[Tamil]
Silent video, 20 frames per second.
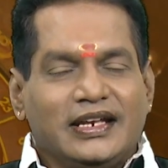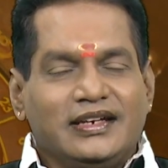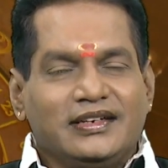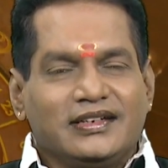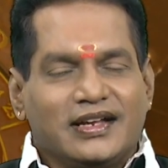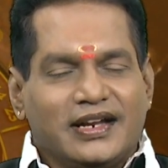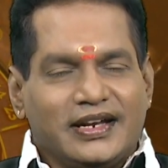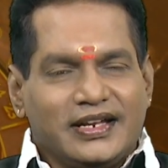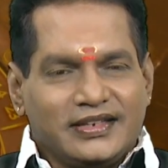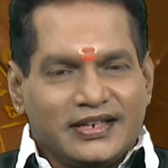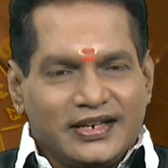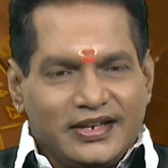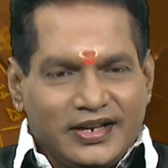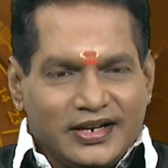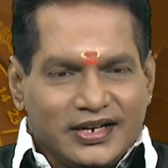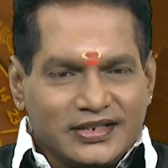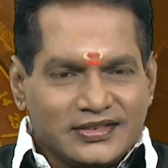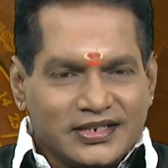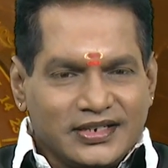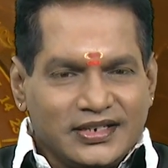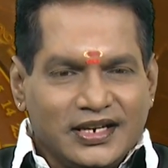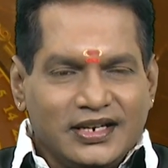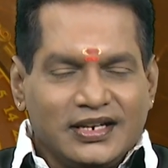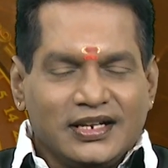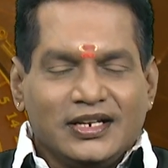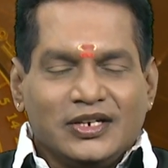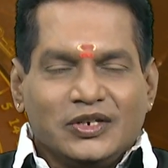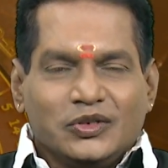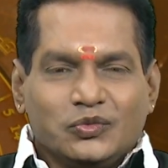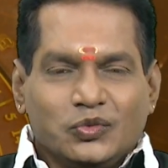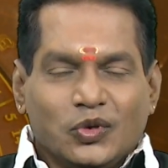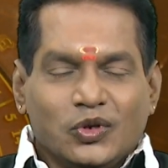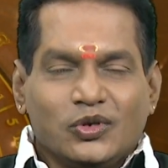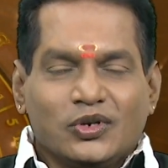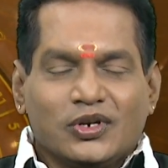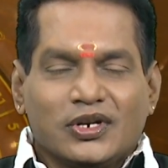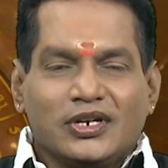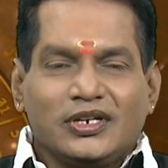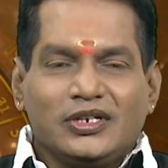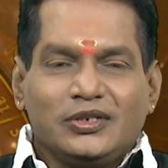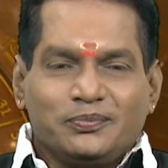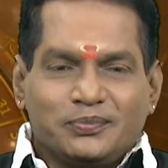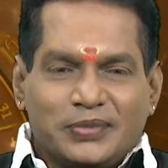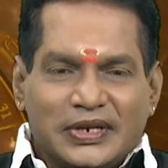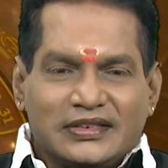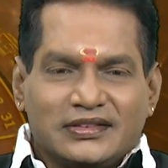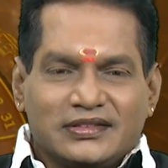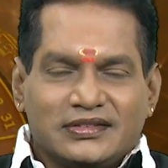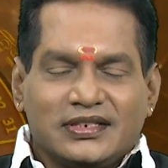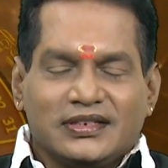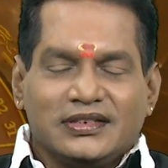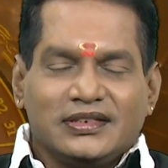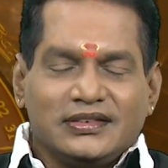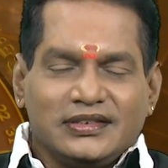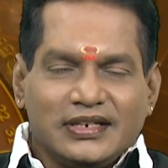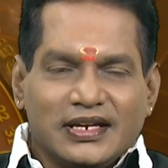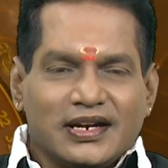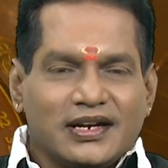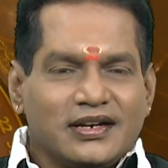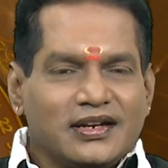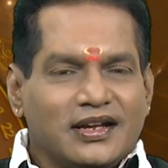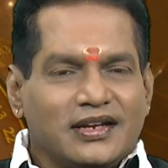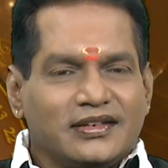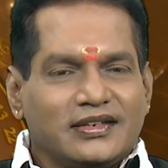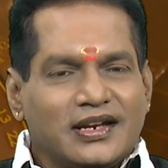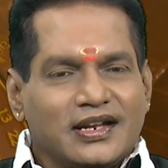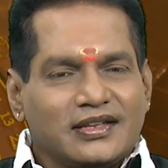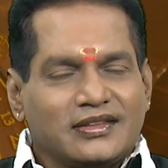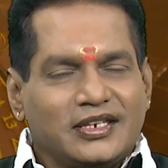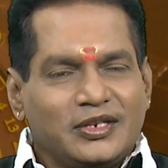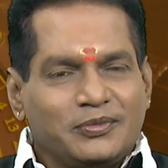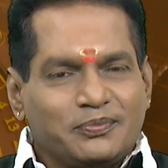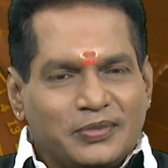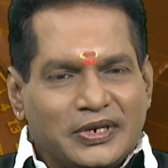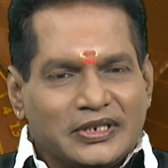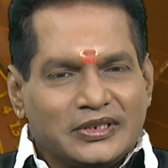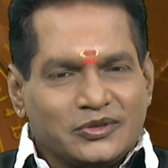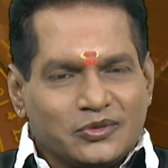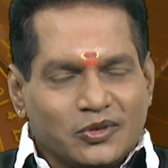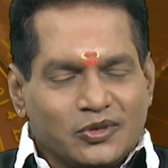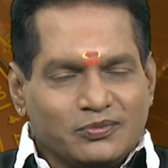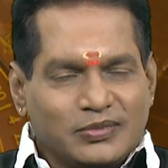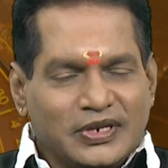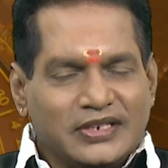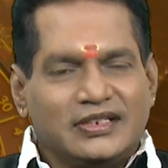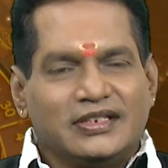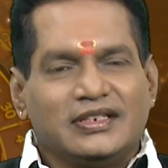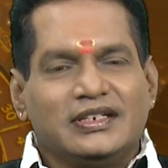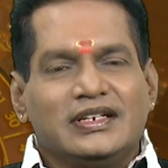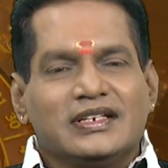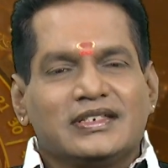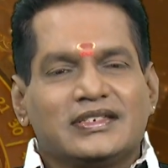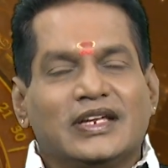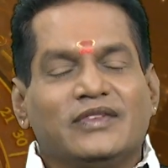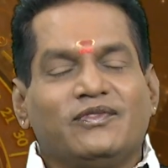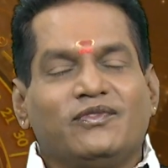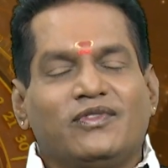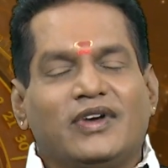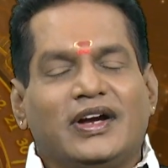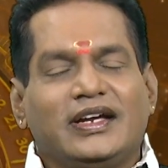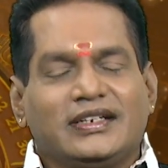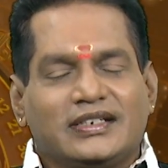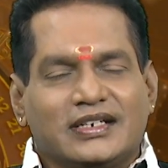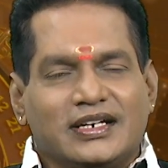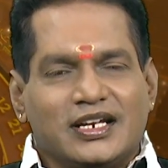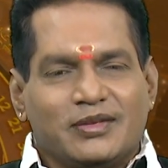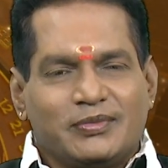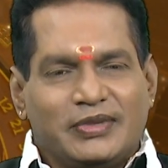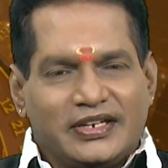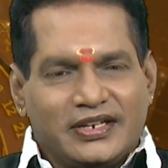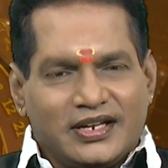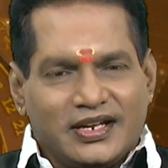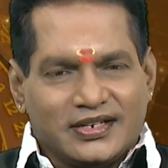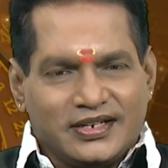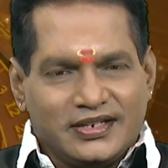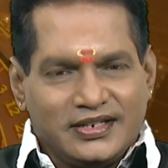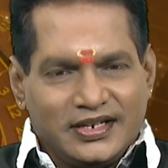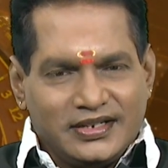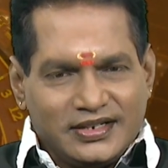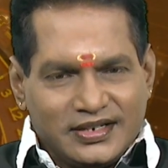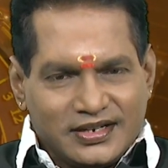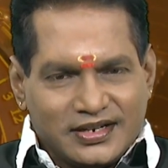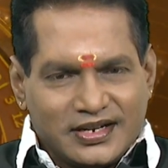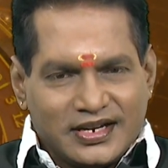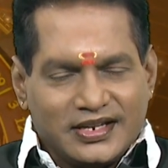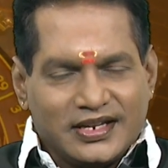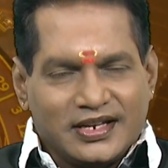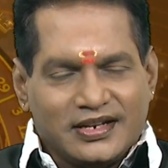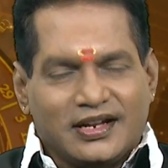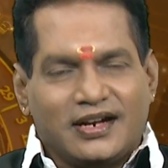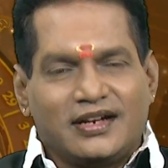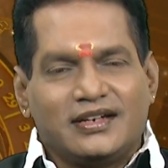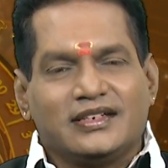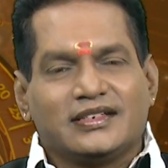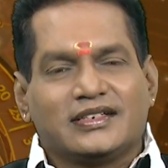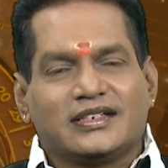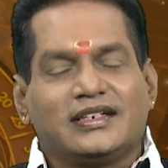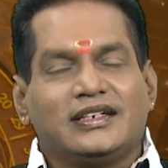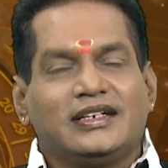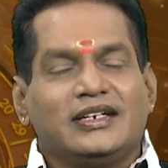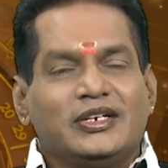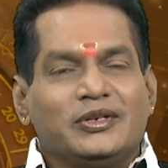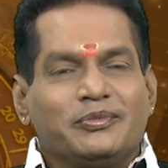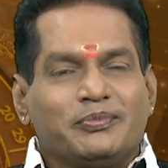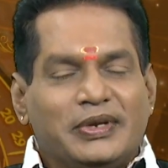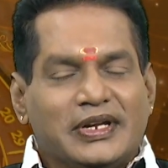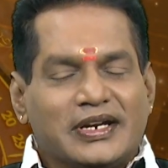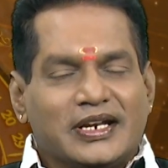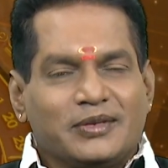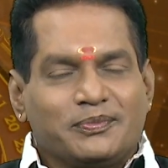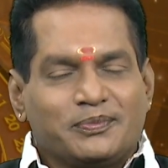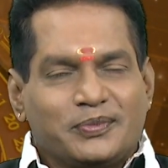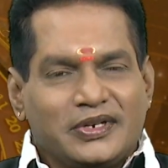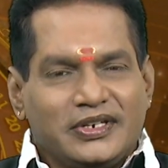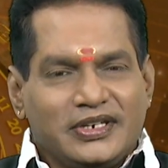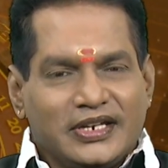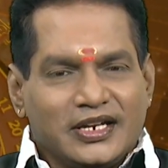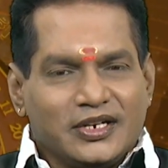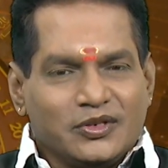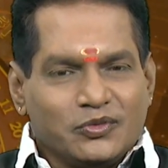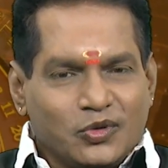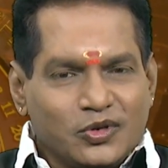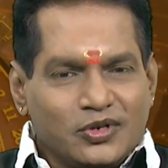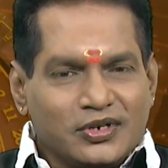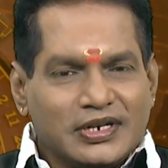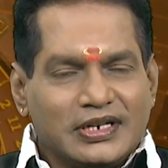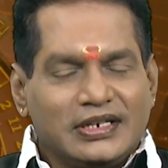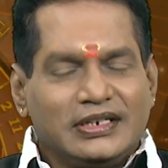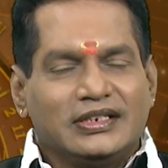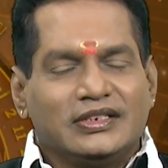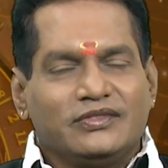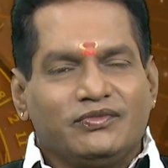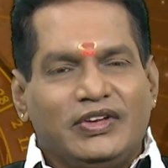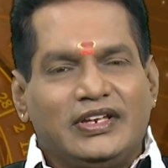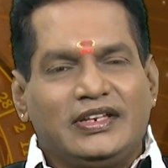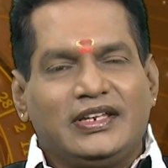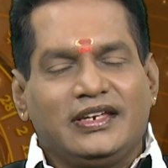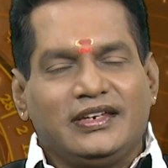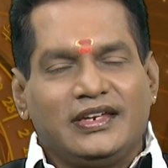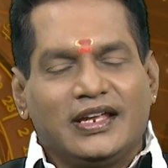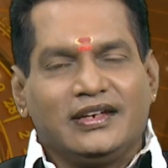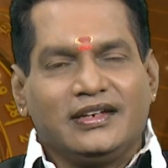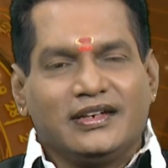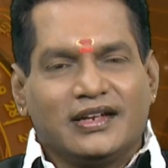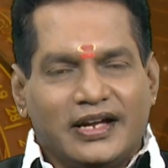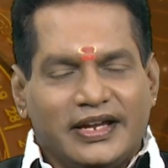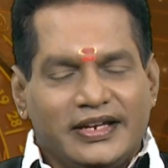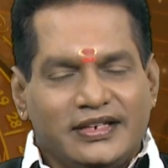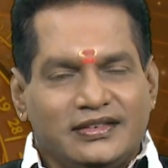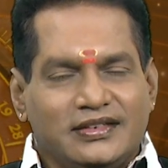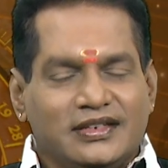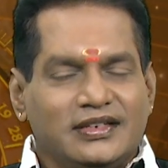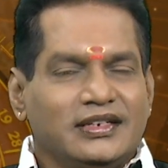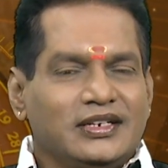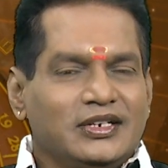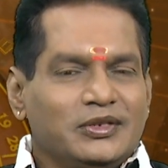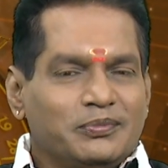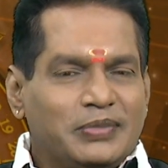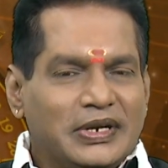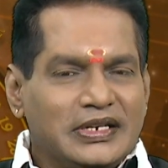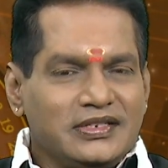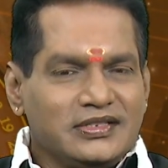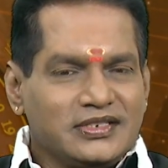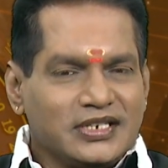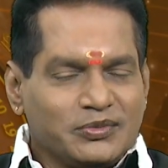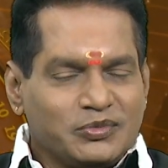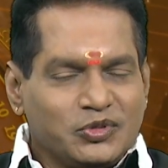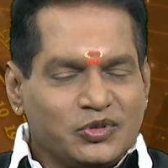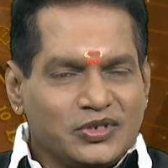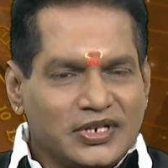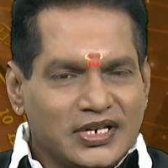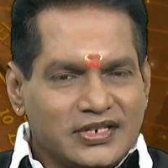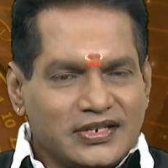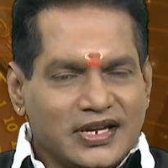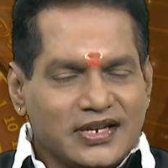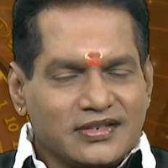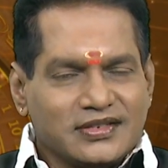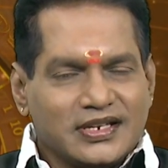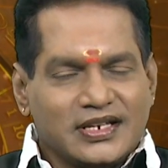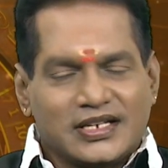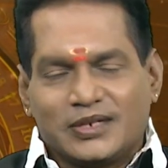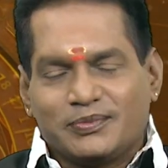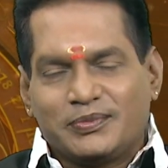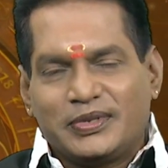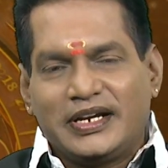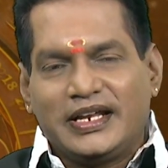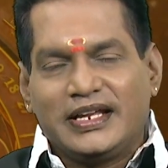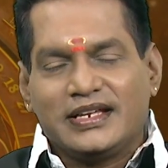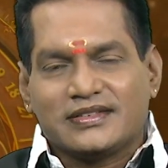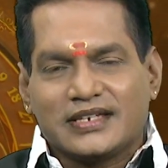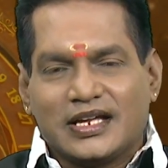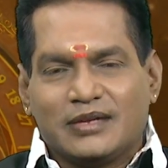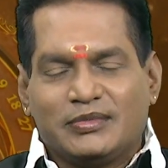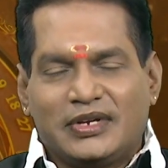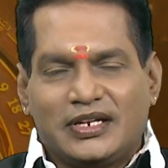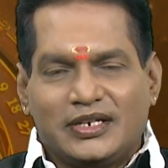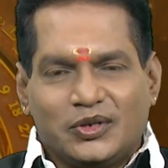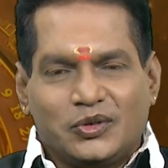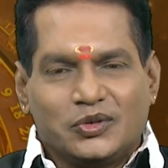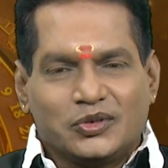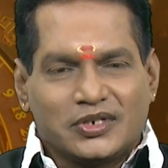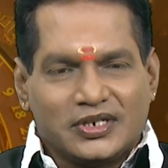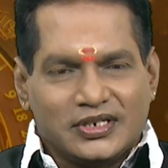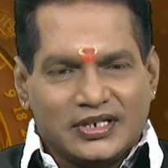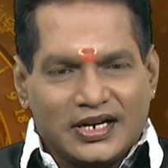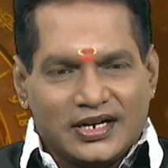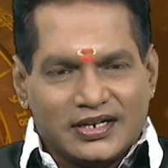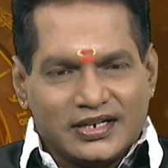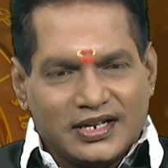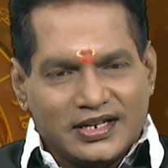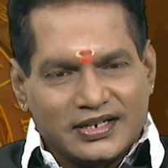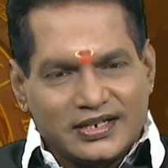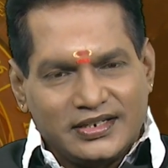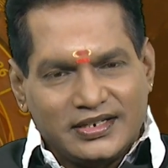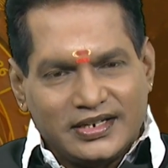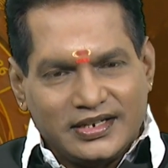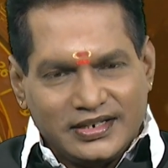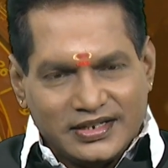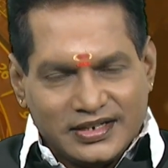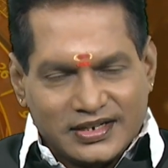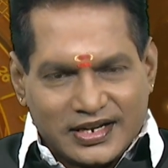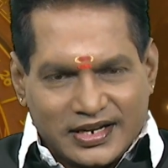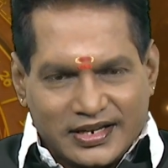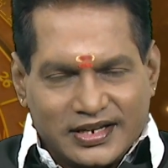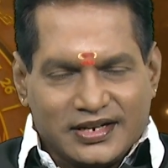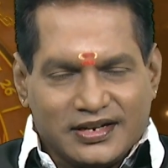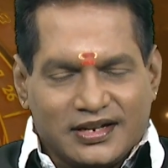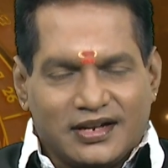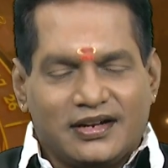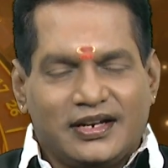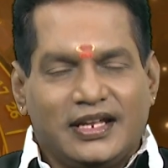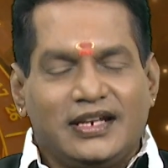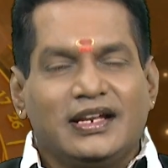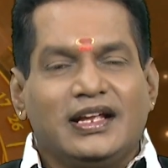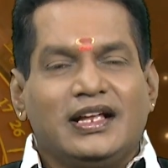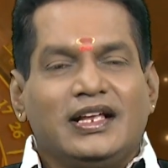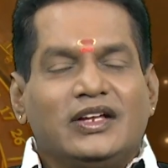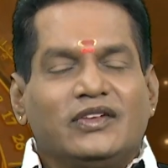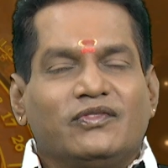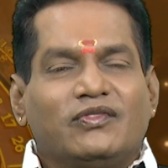எண்கணித நிகழ்ச்சியில் ஒன்று பத்து இரண்டாயிரத்தி பத்தொன்பது செவ்வாய்க்கிழமையாகிய இன்றைய நாளுக்கு பிறப்பு எண் ஒன்று விதி எண் ஐந்து பஞ்சபூத சாஸ்திரப்படி சம நோக்கு நாளாகிய இன்றைய நாளில்